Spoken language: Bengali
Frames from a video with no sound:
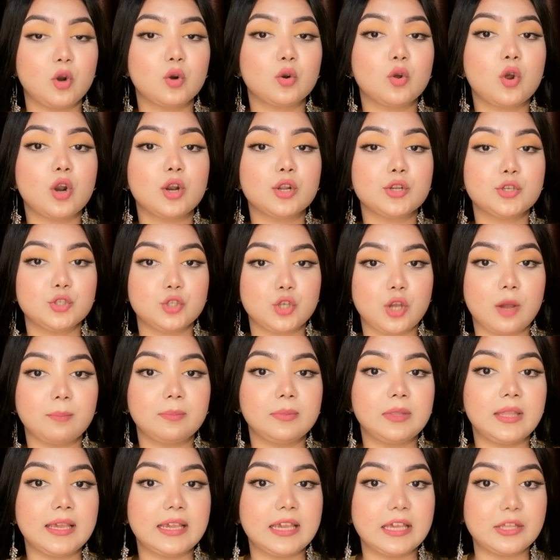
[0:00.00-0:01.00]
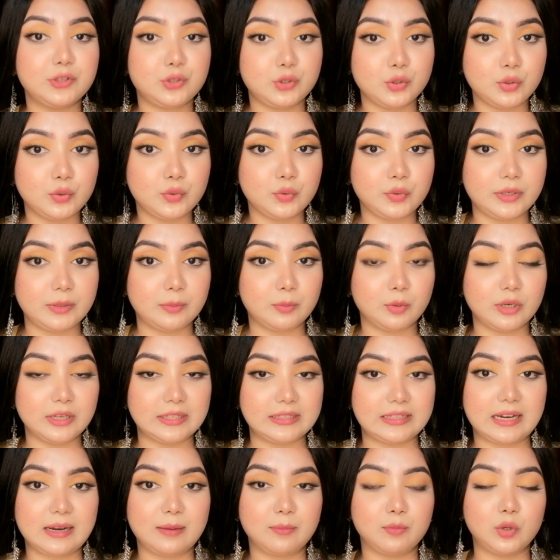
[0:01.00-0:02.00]
করা সব থেকে জরুরি বলে
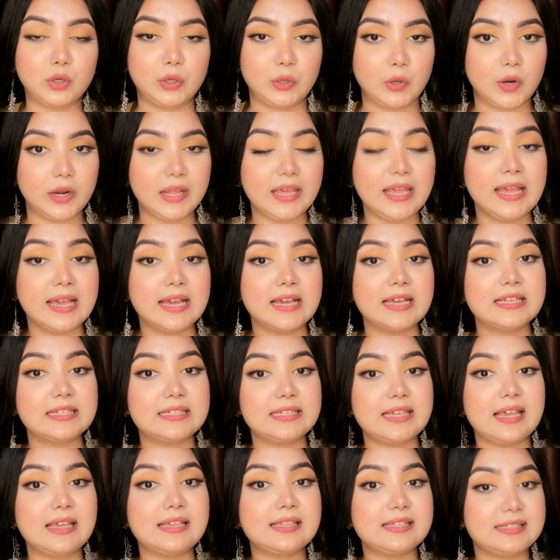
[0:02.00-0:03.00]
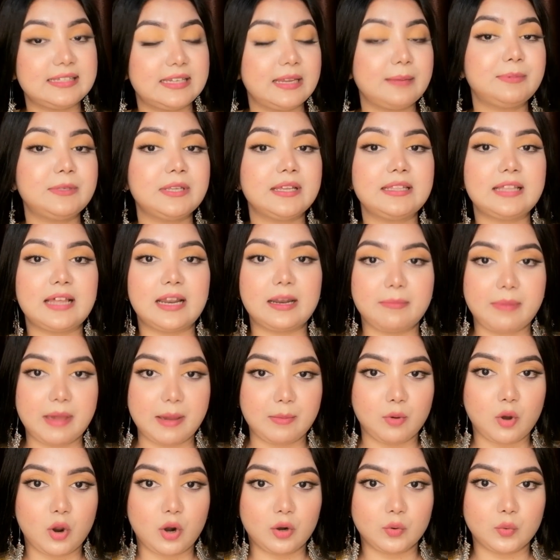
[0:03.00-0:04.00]
তারা মনে করে সেই স্টেপটাই তারা
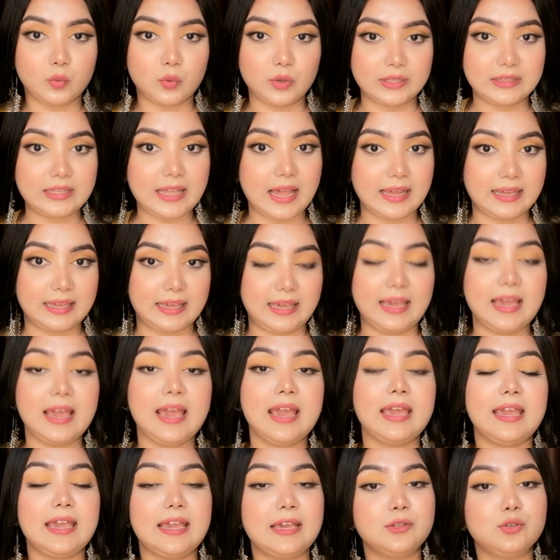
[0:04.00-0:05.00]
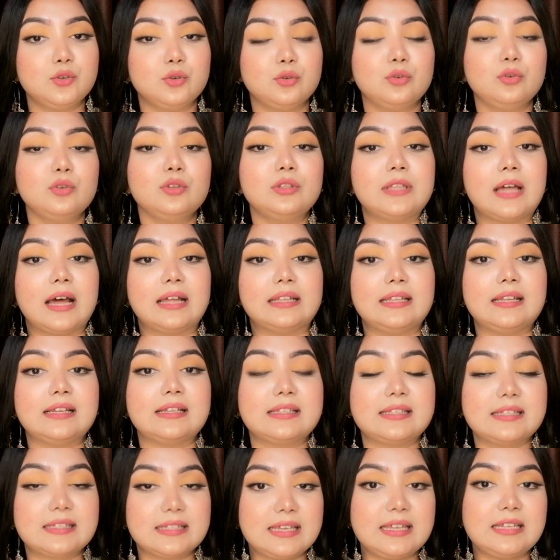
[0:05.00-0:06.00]
ব্যবহার করে থাকে এজন্য তাদের
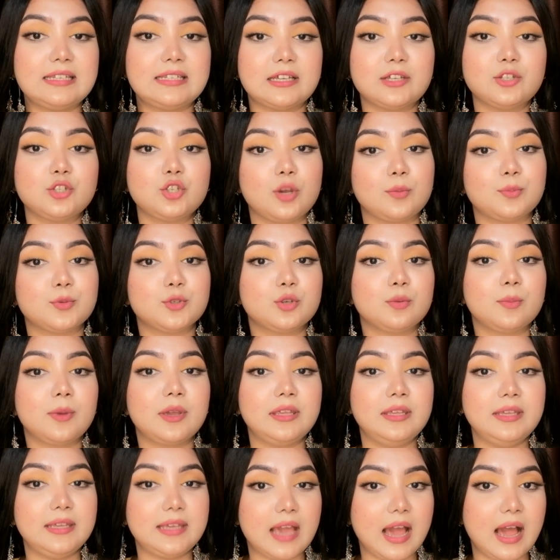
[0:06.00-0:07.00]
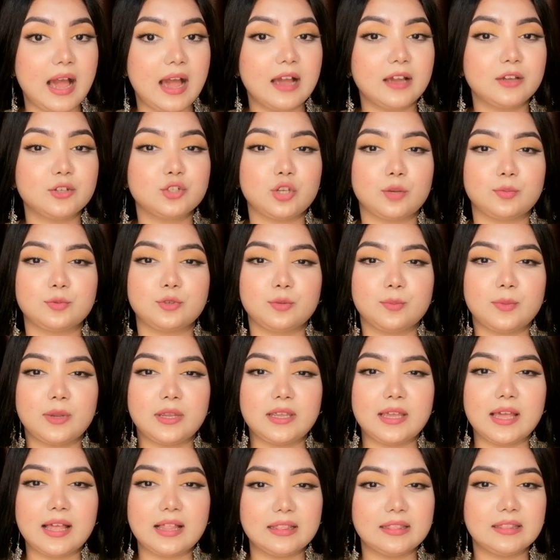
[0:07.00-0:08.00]
স্কিনটা সবসময় ইয়াং সবসময়
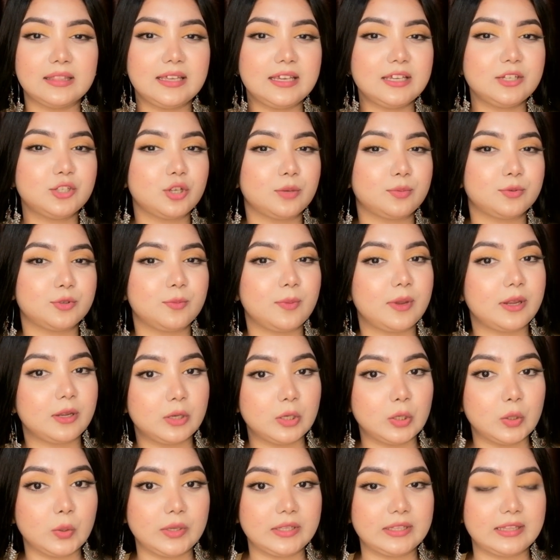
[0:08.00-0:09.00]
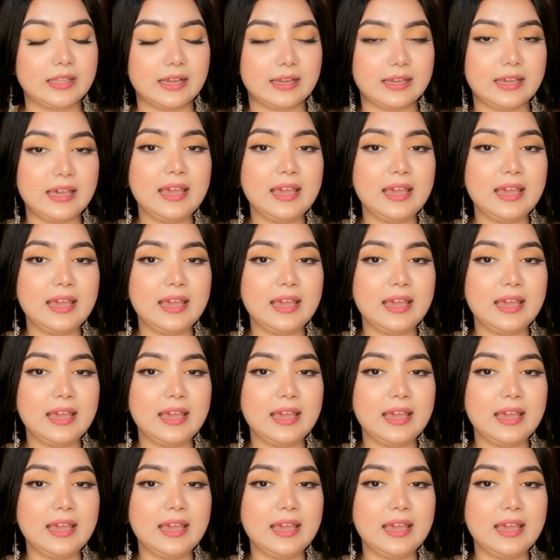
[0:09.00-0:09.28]
হেলদি সবসময় গ্লোয়িং থাকে